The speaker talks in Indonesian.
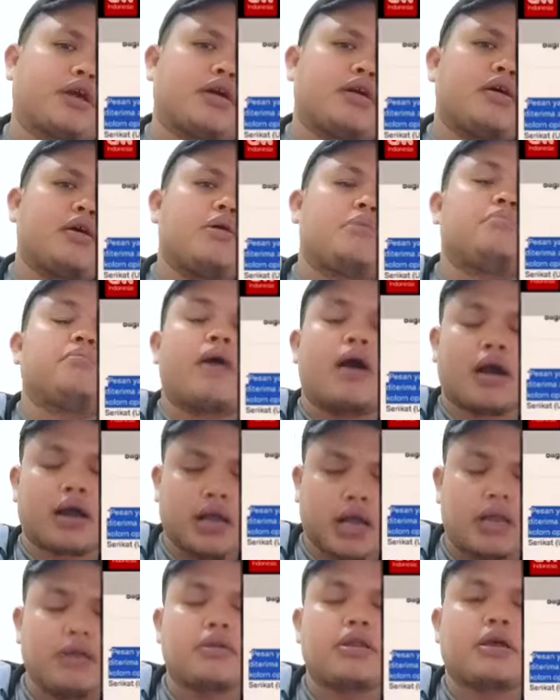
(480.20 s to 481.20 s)
Presiden Komisi
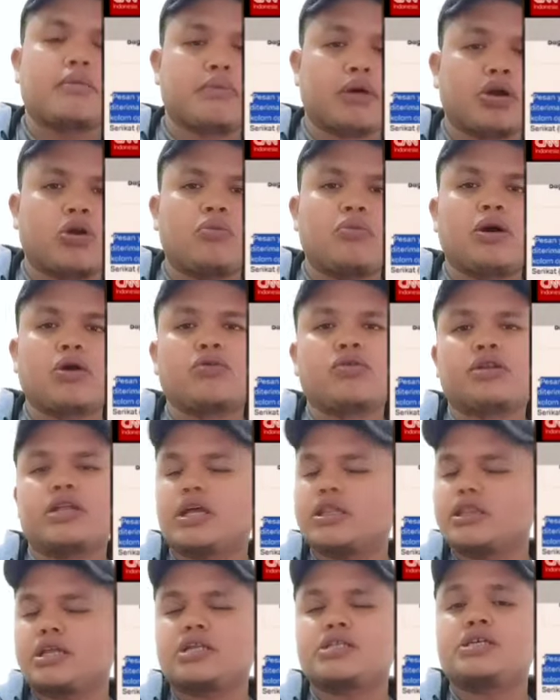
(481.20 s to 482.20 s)
Kebebasan Beragama
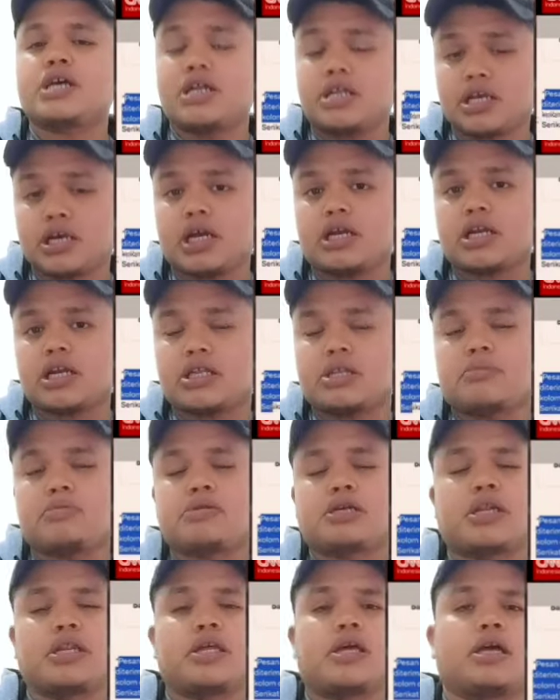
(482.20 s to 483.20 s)
Internasional Amerika
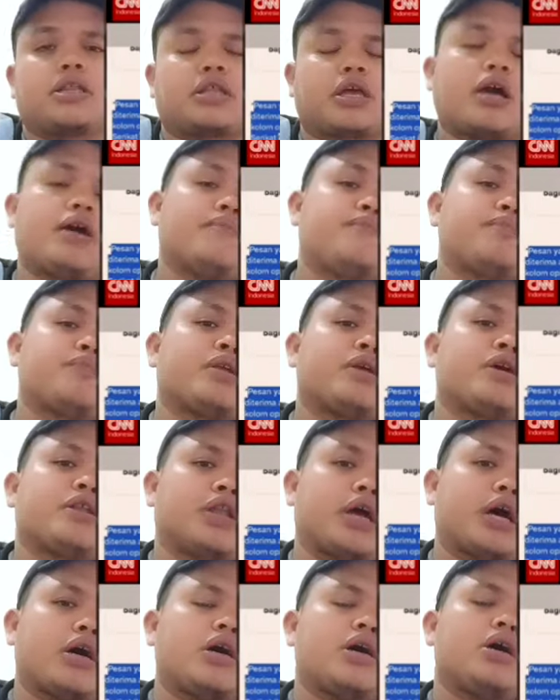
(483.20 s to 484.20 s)
Serikat Plus
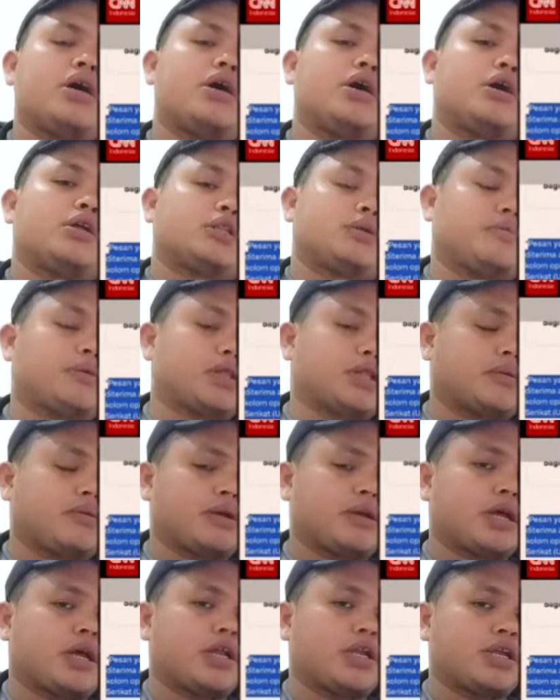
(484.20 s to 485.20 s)
Cir
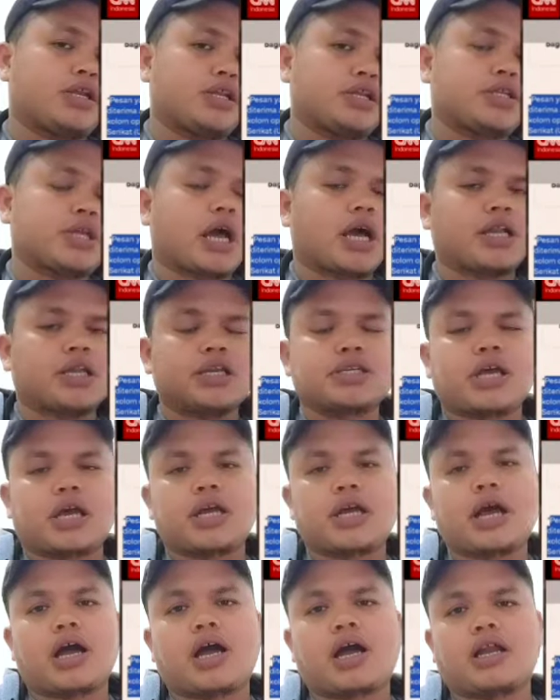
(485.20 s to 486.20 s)
Tony Perkins, Tony
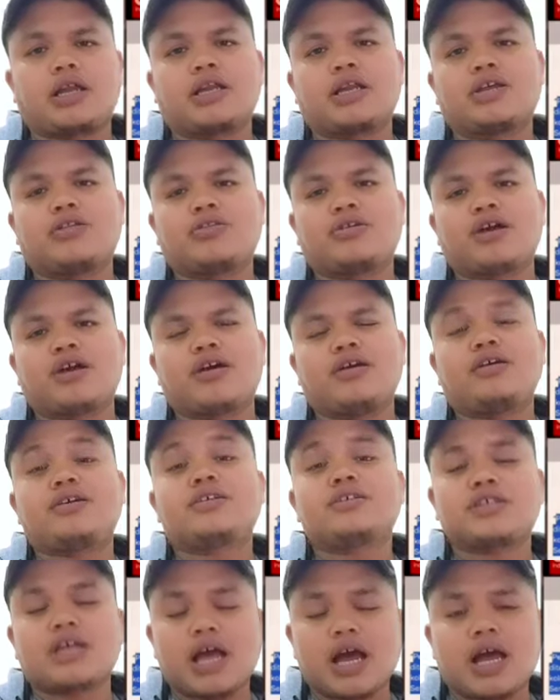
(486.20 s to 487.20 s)
Perkins yang dirilis dari
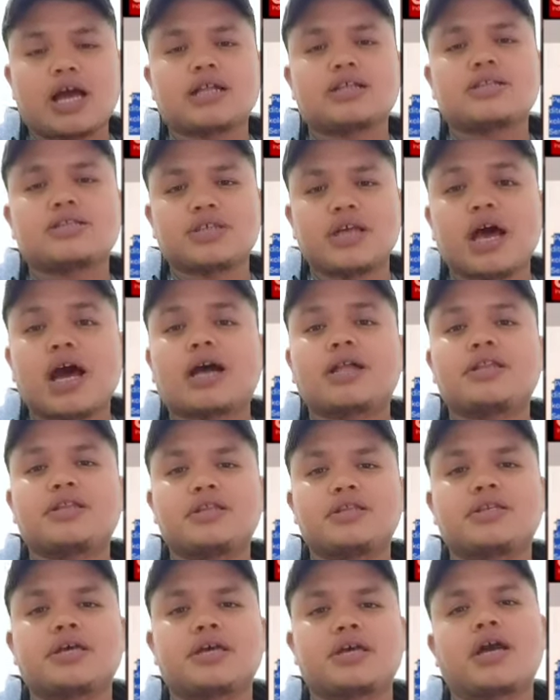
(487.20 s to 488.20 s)
Diplomat pada Juni
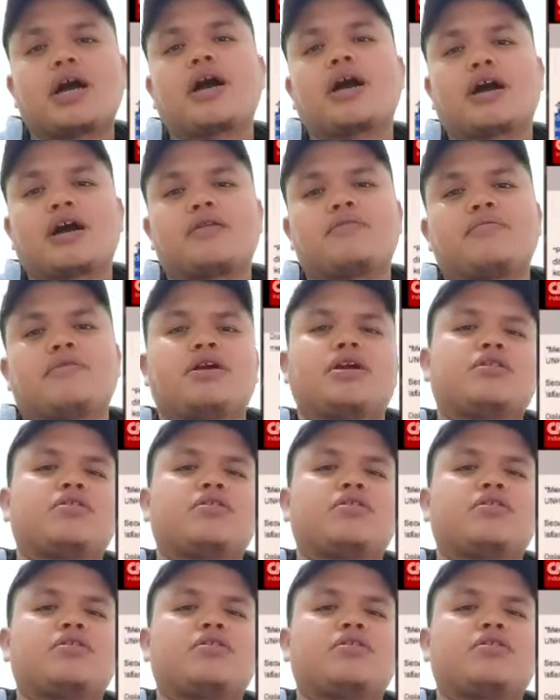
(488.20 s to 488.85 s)
2021 lalu.